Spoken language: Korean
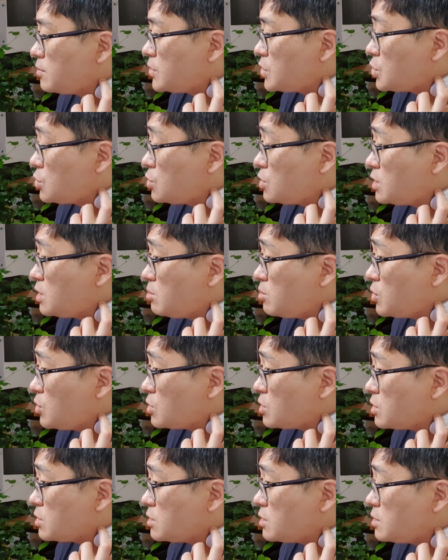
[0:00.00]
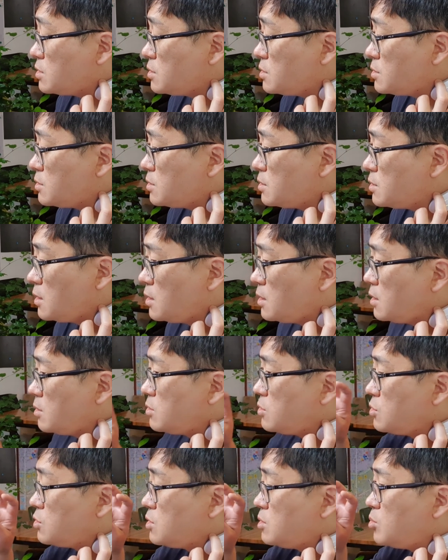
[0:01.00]
두드림 모드,
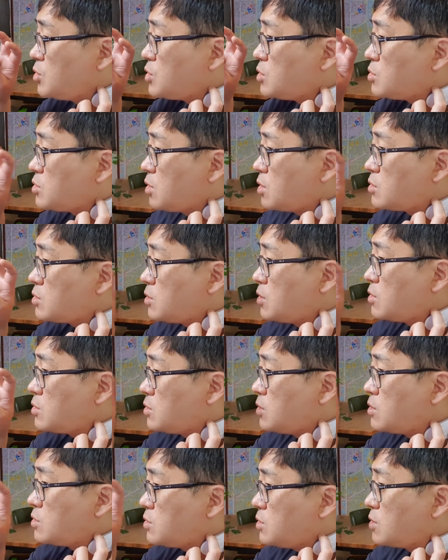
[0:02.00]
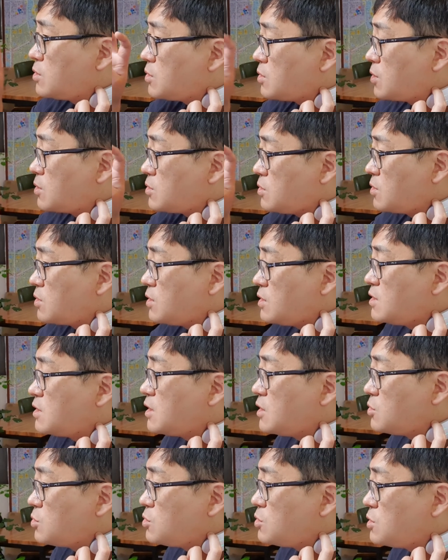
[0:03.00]
두드림 모드는 톡톡톡톡톡
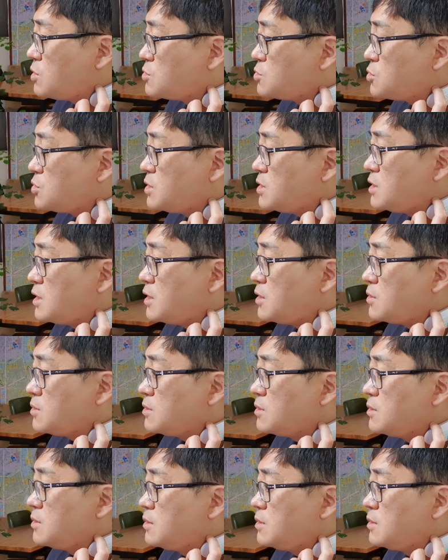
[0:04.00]
이렇게 두드려 주고 있네요.